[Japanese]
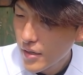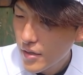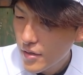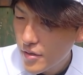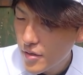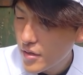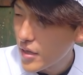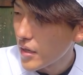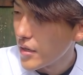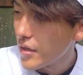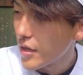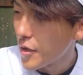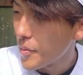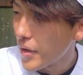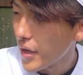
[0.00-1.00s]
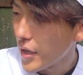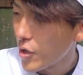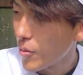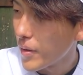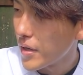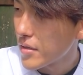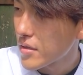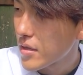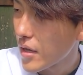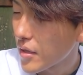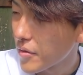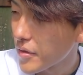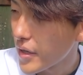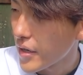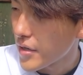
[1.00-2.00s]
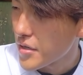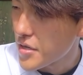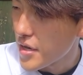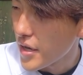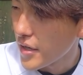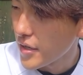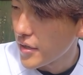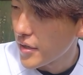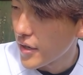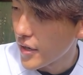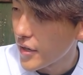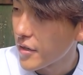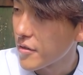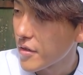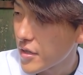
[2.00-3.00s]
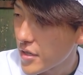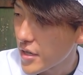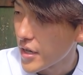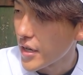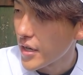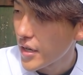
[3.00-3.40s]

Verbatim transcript: 水産に行けばよばんサードで試合に出られるらしい。